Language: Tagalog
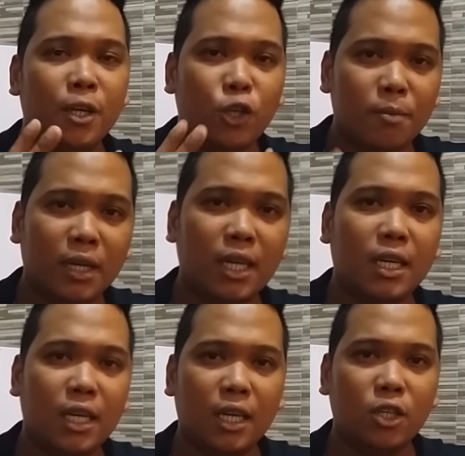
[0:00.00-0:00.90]
yung
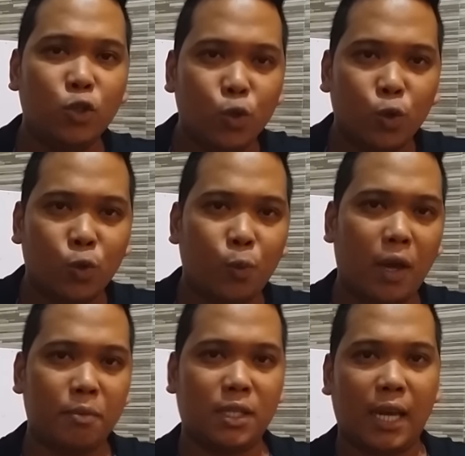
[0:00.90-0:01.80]
magiging new
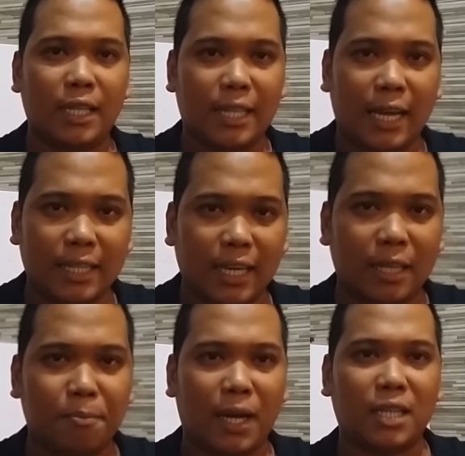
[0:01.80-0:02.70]
website
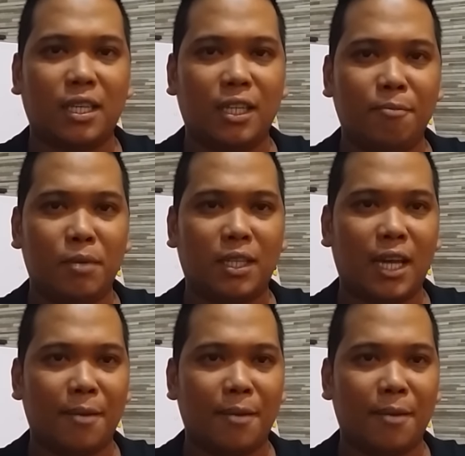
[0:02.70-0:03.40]
natin para sa Dream Big